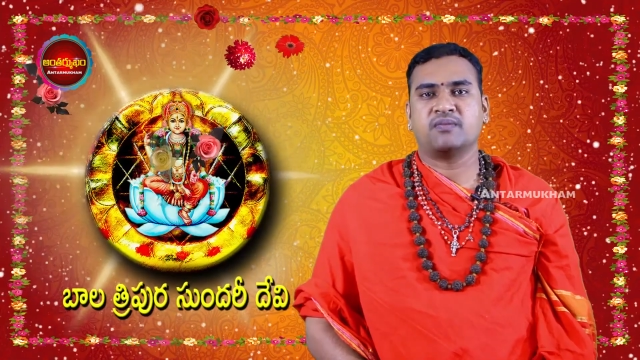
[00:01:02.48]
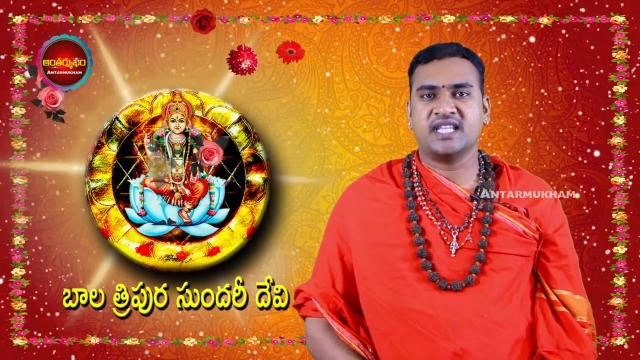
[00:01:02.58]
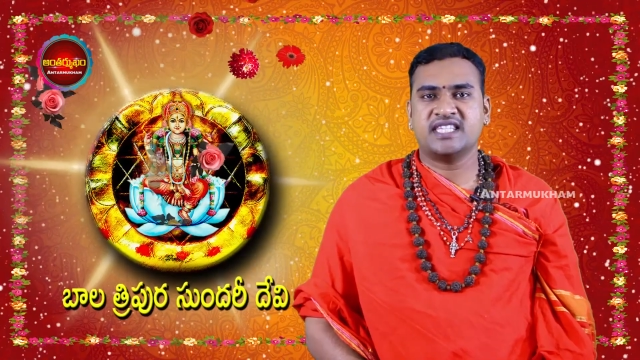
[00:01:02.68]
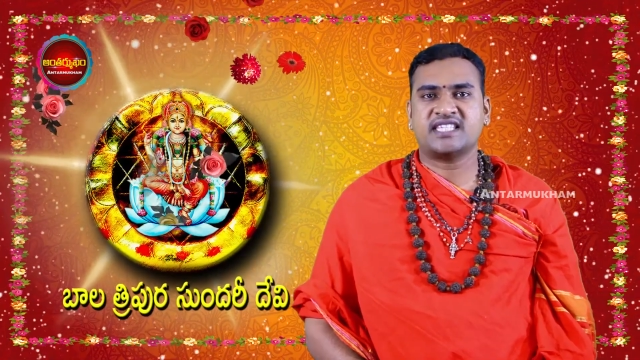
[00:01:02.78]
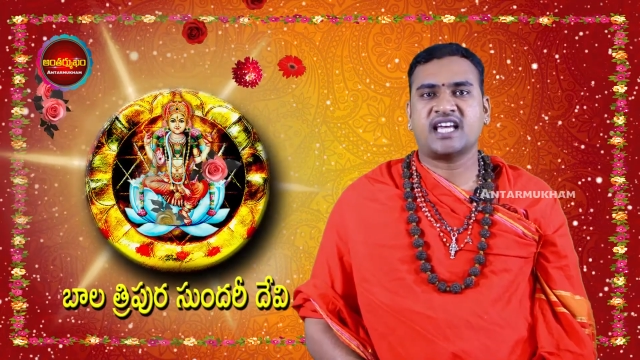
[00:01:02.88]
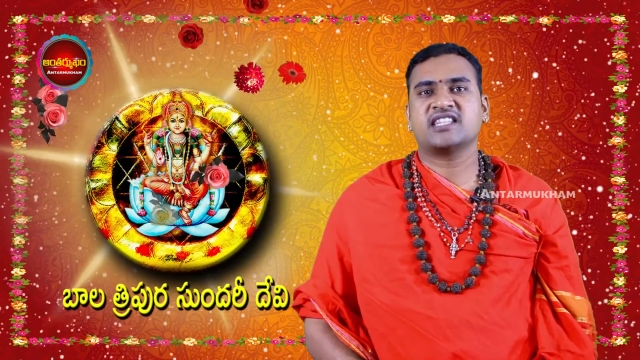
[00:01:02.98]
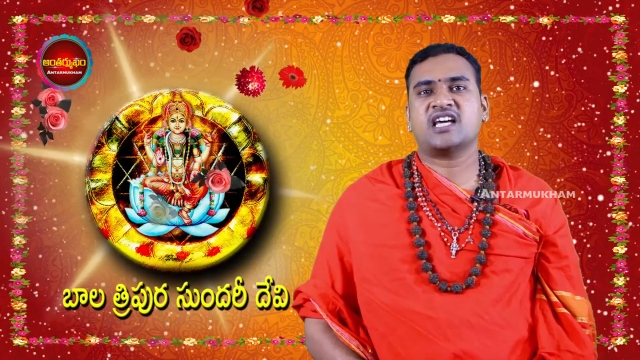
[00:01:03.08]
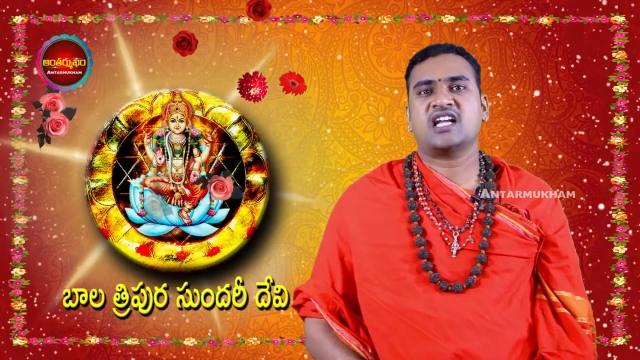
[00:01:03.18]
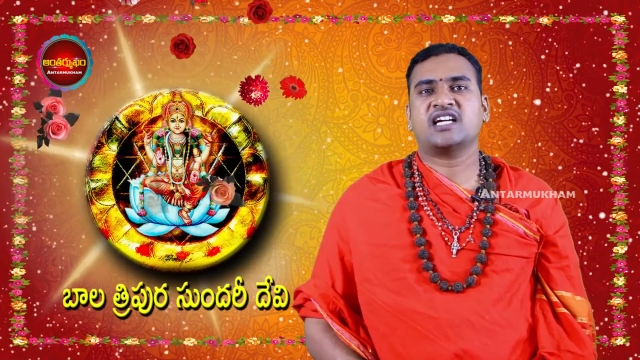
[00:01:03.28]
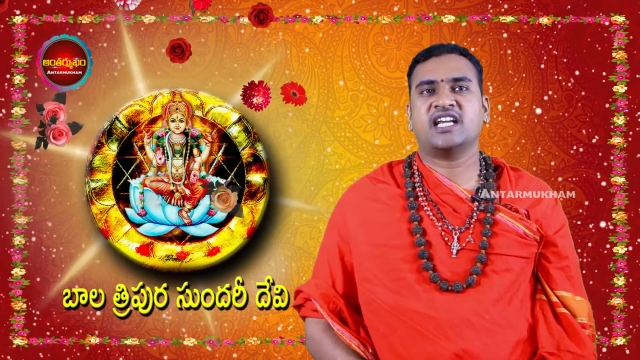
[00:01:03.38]
మంచి
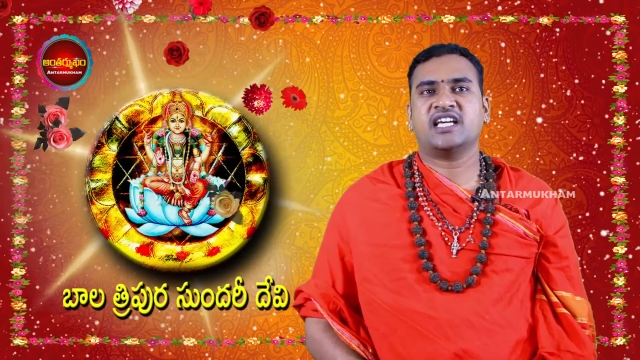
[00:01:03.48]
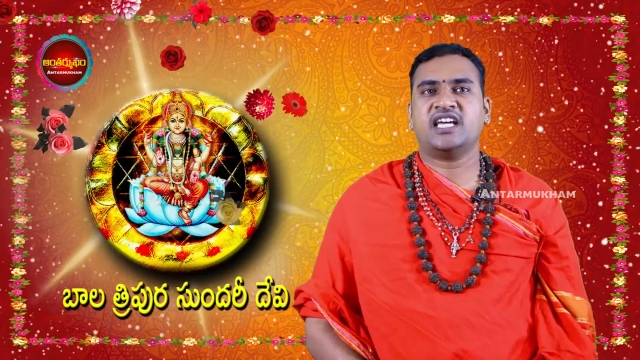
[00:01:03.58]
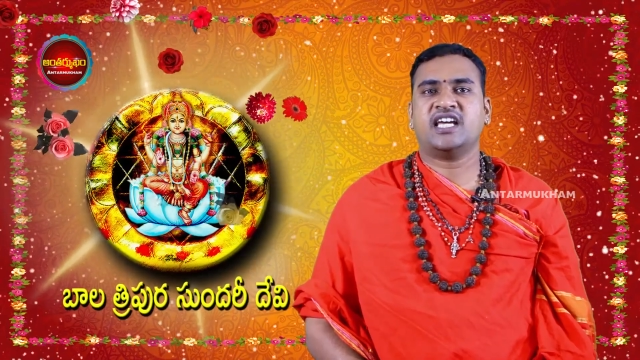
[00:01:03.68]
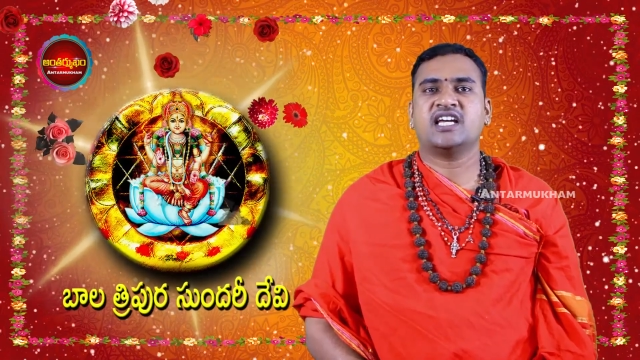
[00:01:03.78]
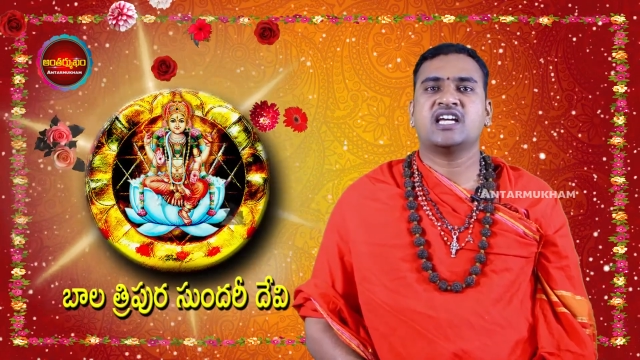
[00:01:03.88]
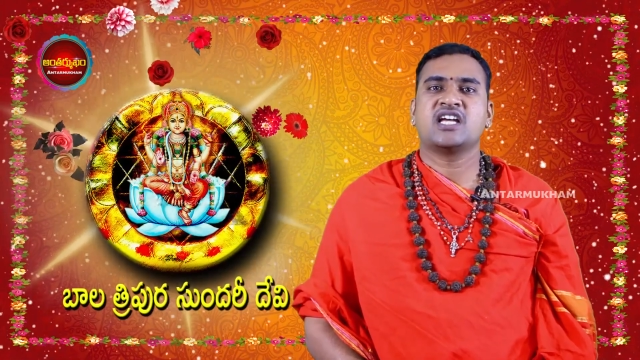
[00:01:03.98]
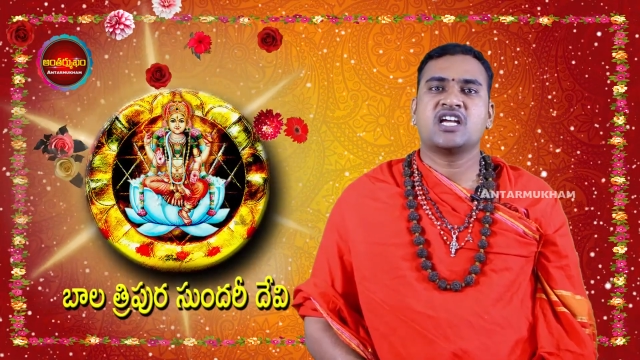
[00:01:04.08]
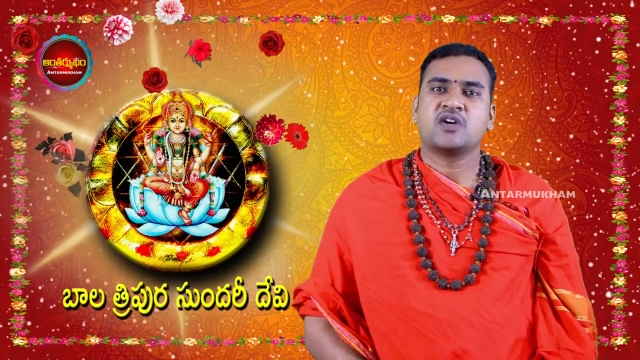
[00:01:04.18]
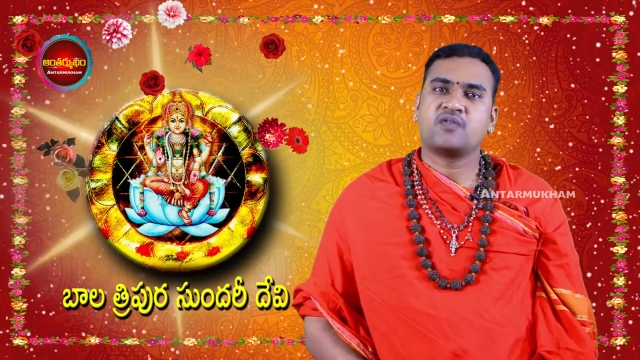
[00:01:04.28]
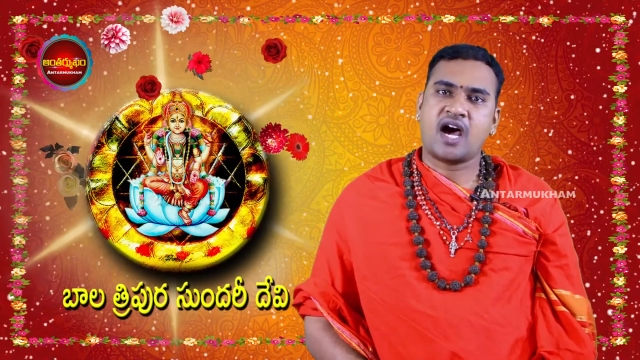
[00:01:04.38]
సంతానం కలిగి
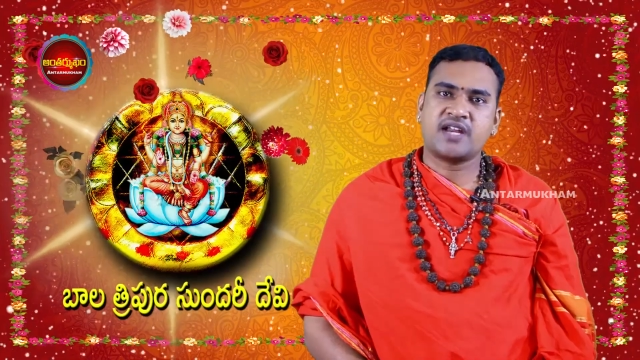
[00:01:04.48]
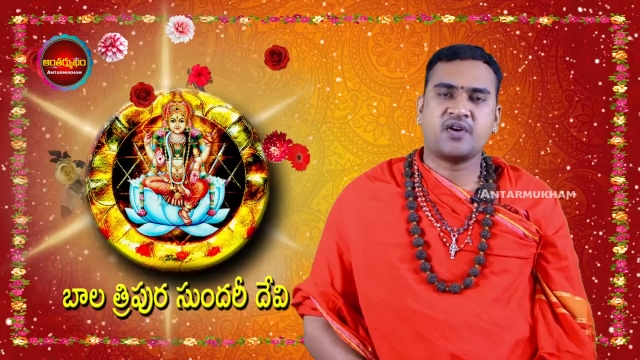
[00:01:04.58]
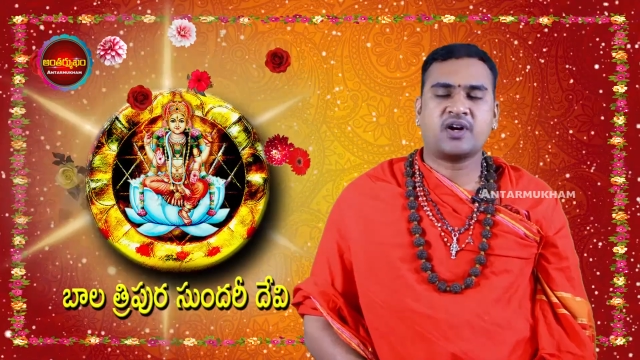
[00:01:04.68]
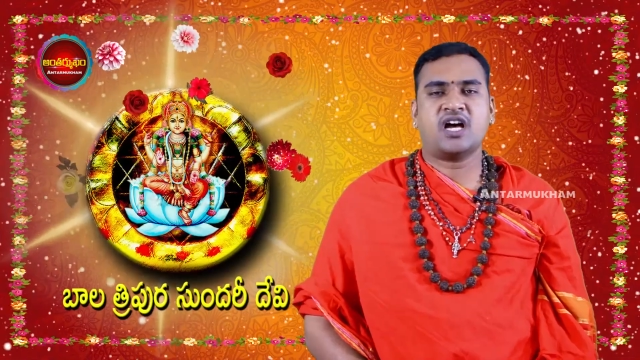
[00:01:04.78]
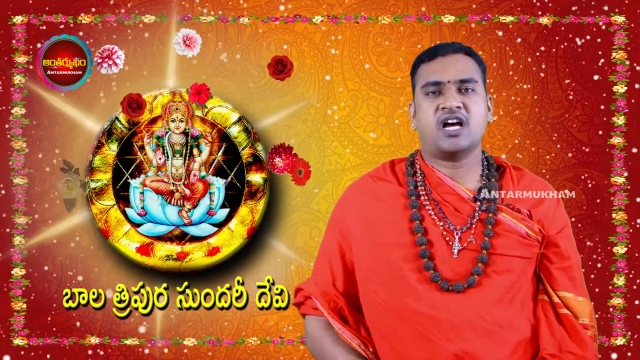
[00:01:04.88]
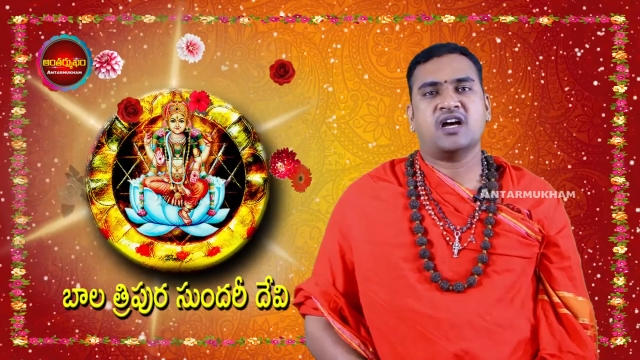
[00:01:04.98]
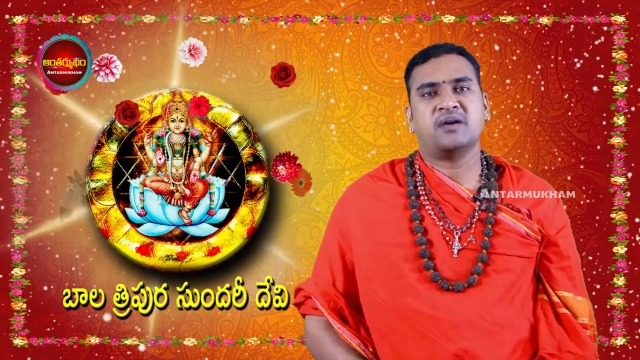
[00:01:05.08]
వారి యొక్క